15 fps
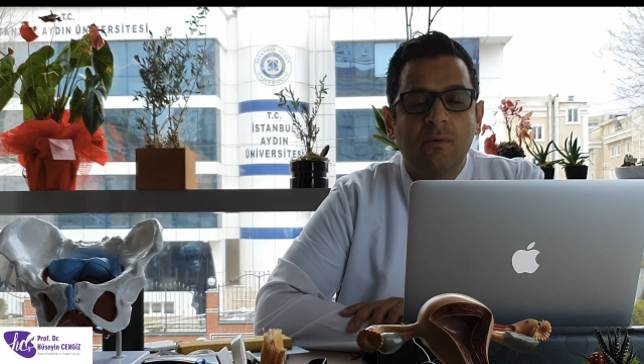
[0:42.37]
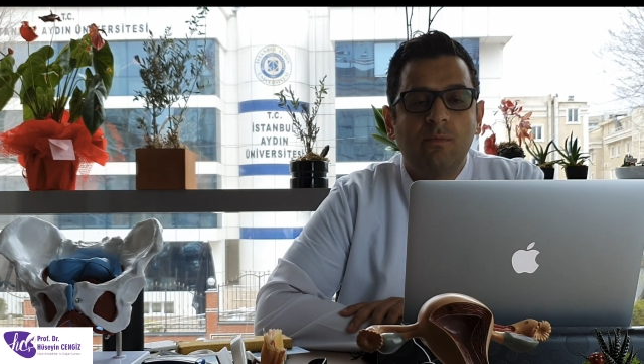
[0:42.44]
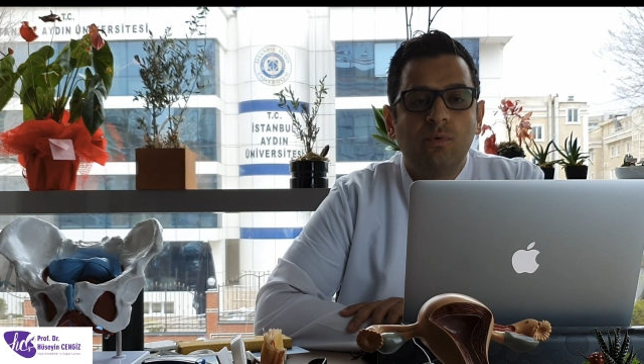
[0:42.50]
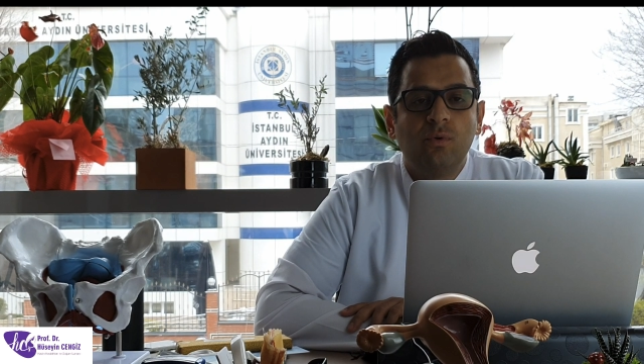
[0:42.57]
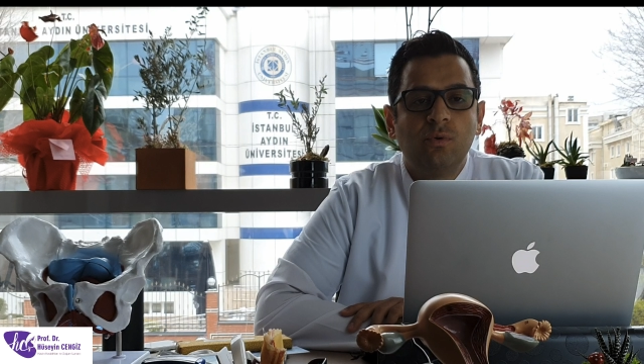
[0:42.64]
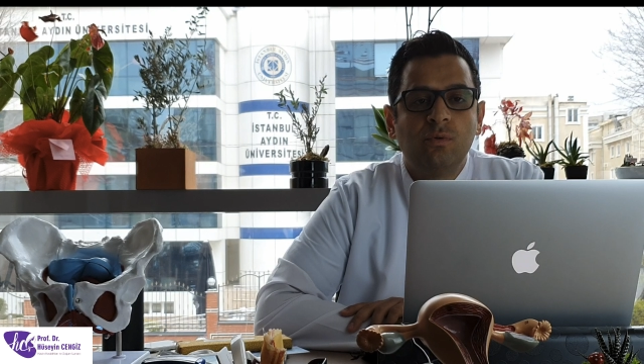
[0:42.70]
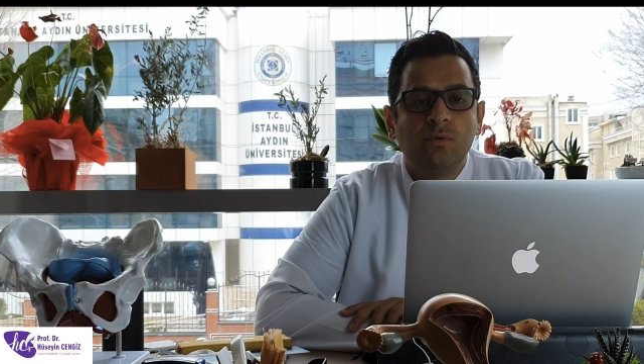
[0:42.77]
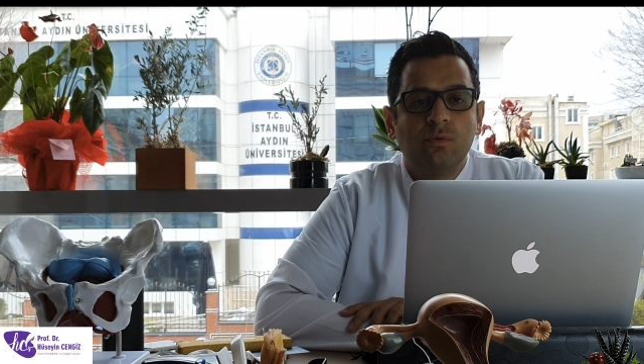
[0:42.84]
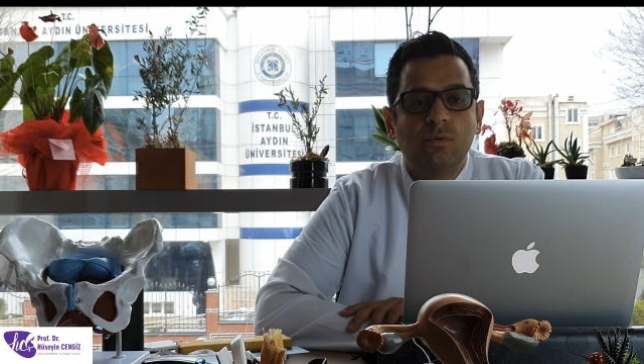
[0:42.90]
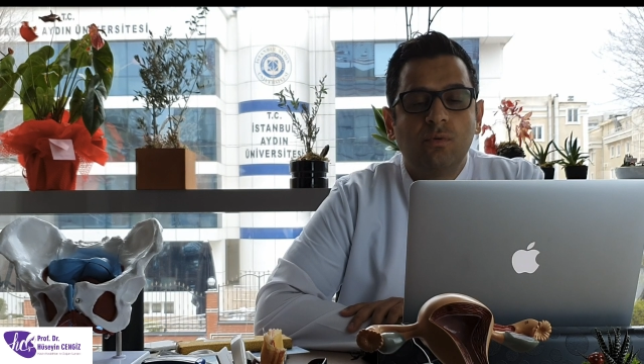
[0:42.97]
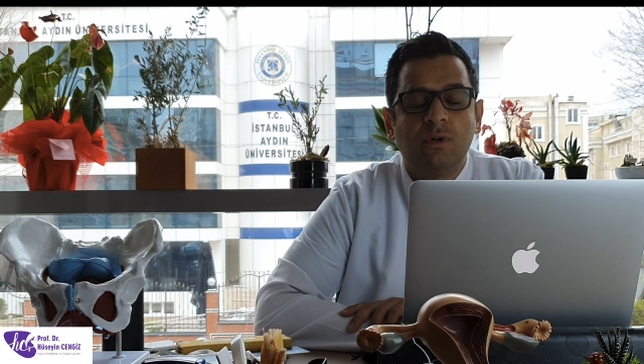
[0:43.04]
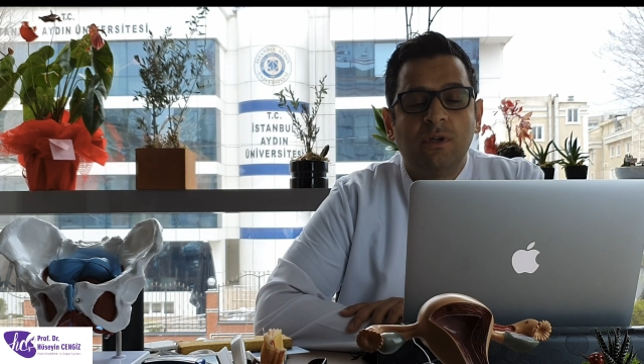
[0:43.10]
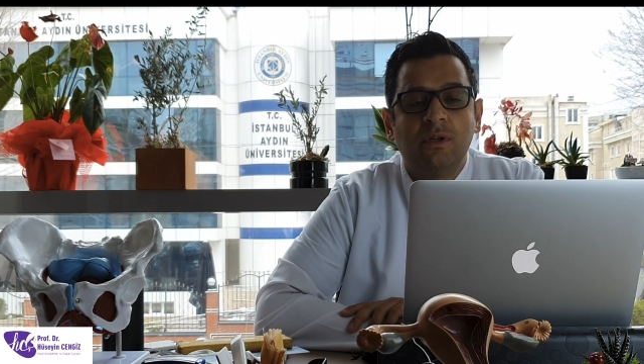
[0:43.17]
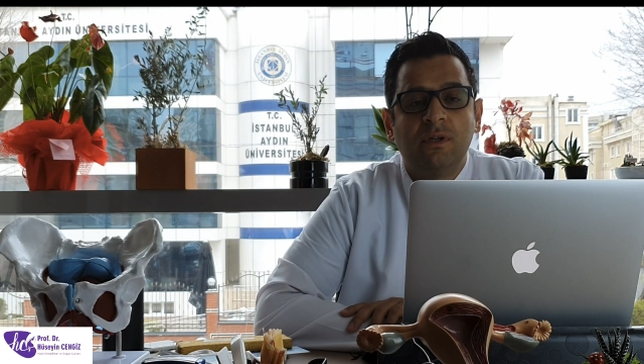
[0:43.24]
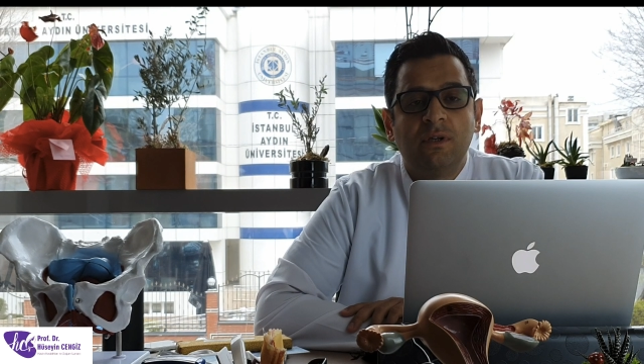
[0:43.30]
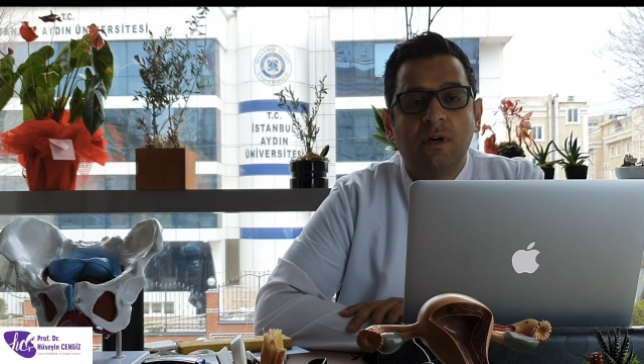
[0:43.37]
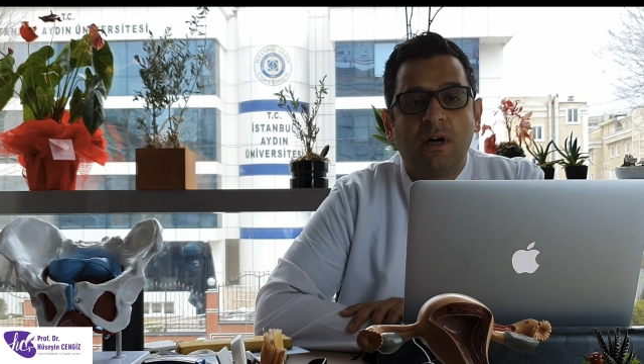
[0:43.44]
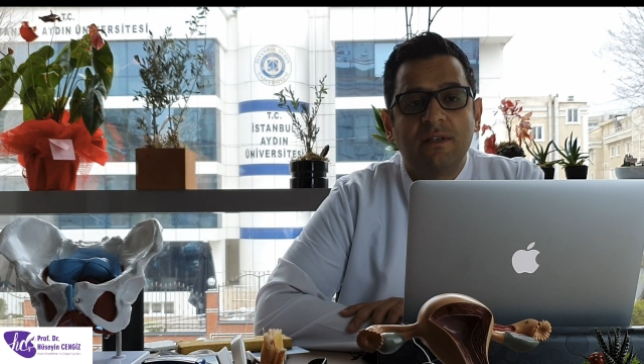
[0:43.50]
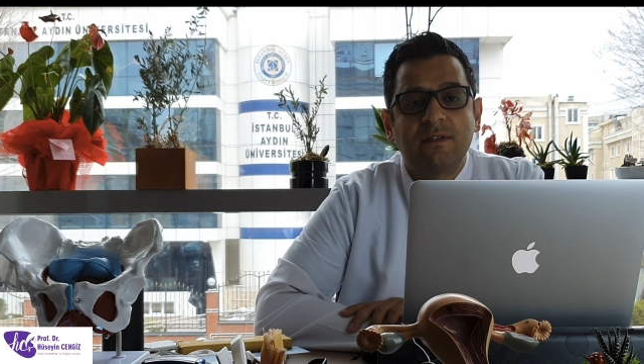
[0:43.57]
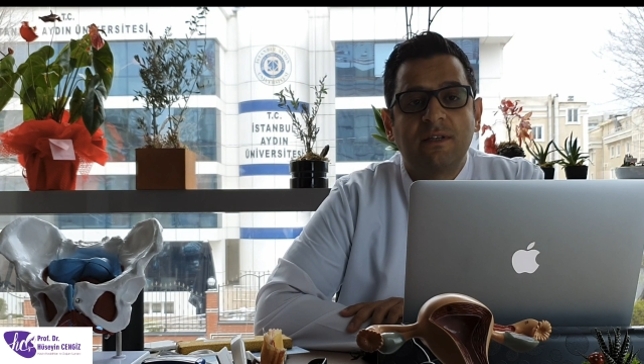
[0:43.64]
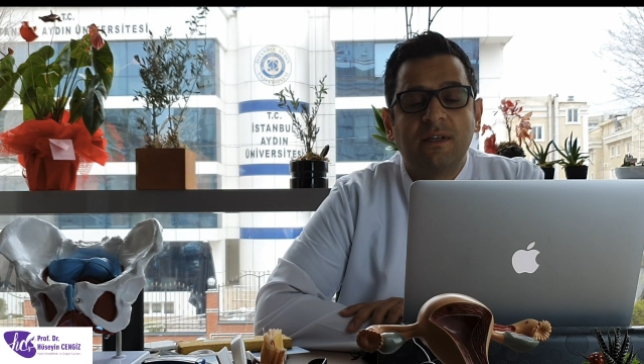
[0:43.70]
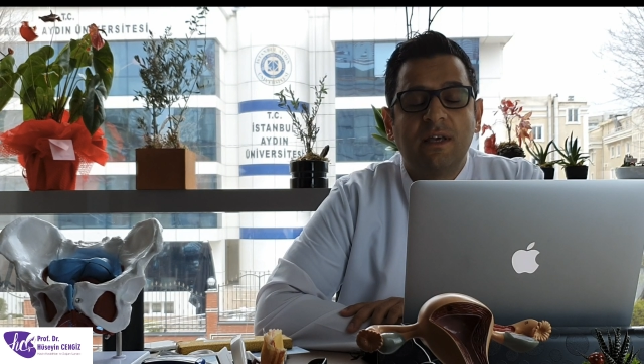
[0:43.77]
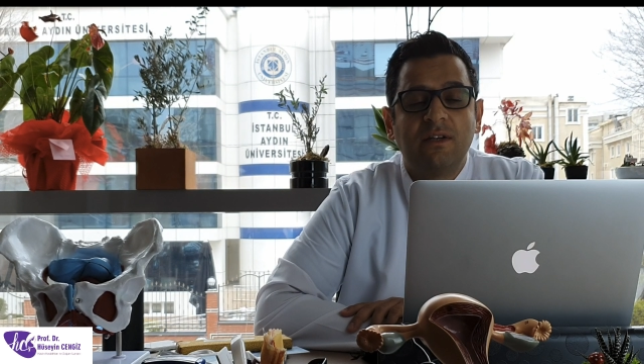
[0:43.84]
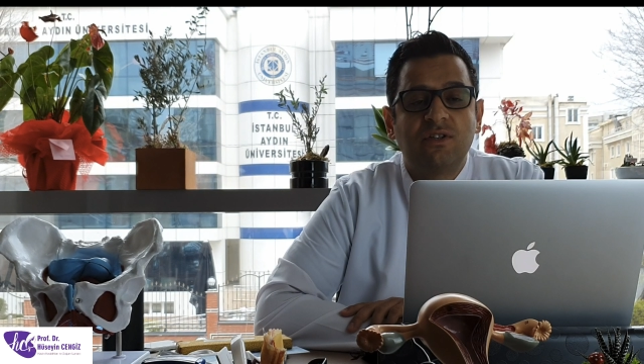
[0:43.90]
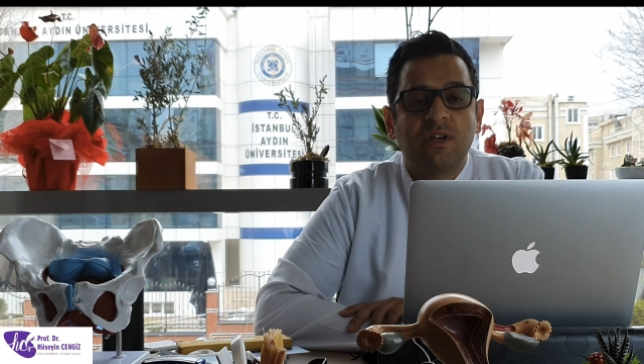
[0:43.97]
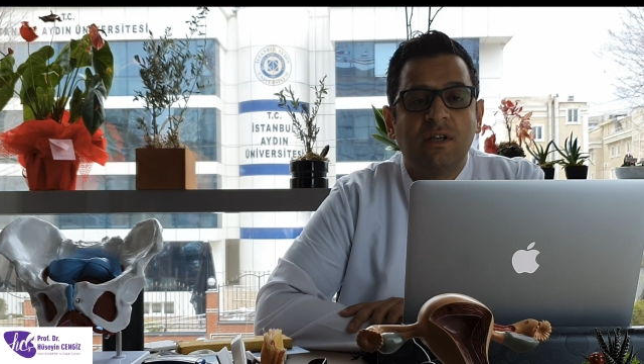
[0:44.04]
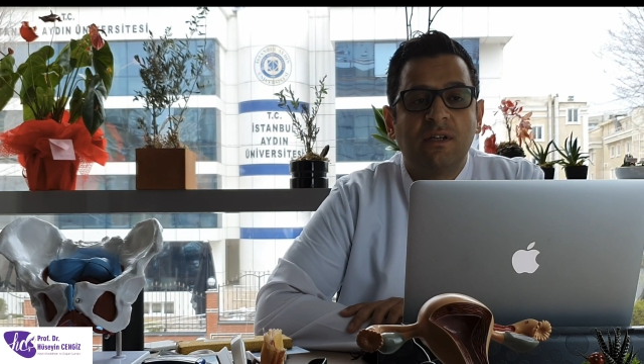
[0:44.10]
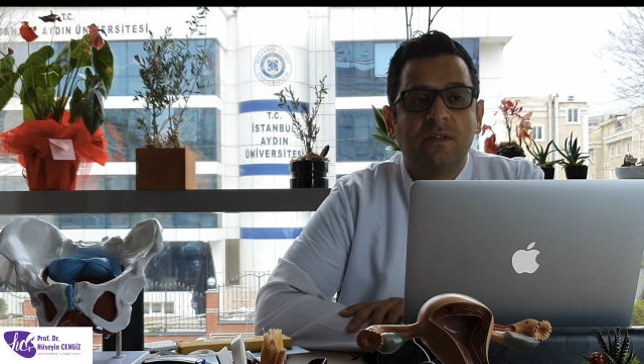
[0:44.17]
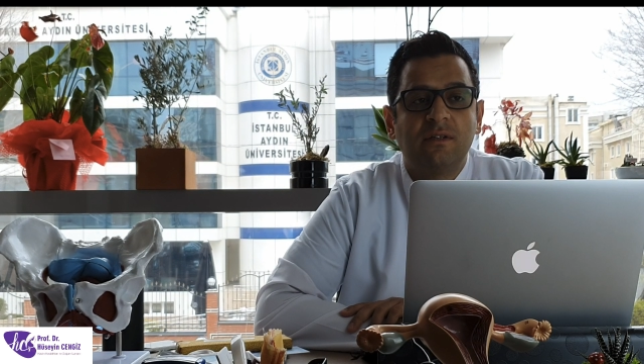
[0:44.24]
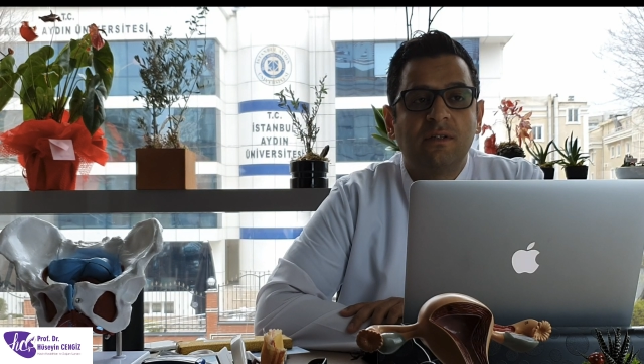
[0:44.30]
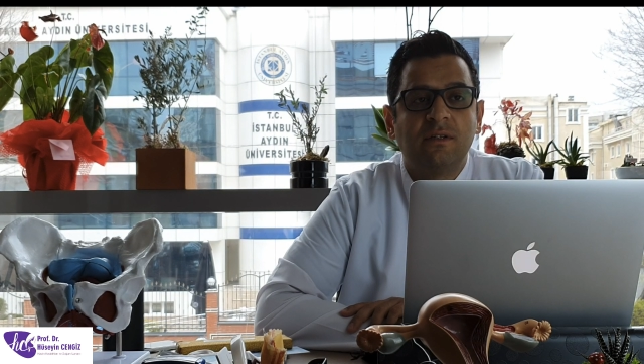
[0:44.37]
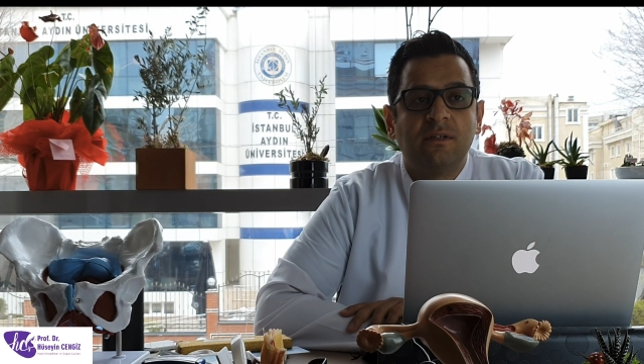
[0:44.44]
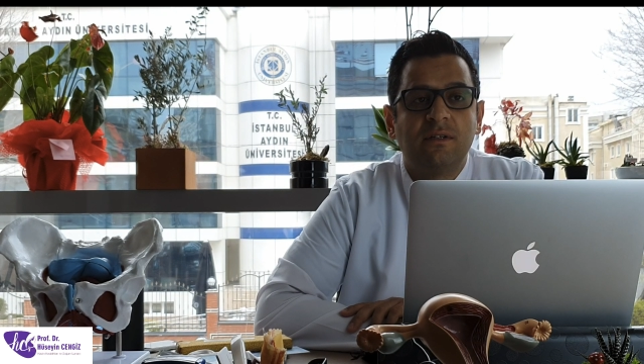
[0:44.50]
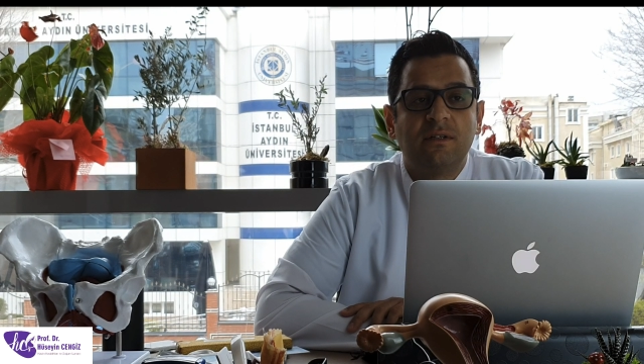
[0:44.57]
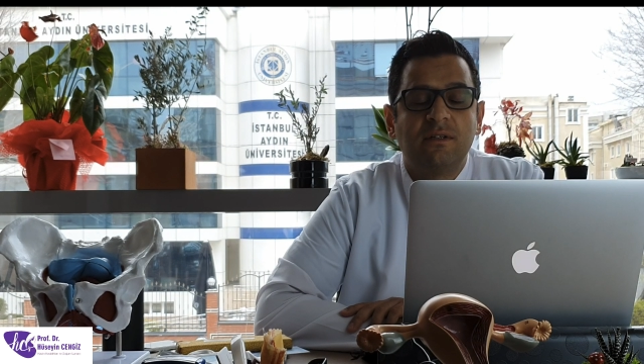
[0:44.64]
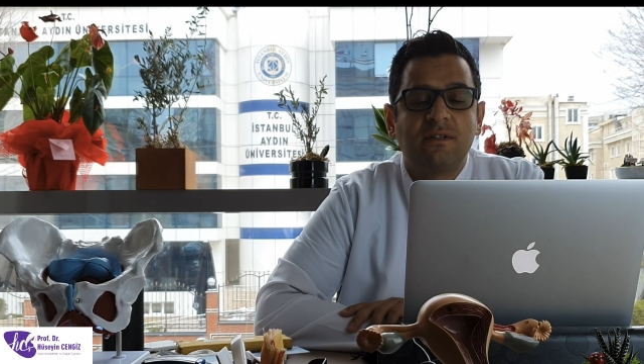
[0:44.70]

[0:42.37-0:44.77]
Bugün e, aslında geçen e,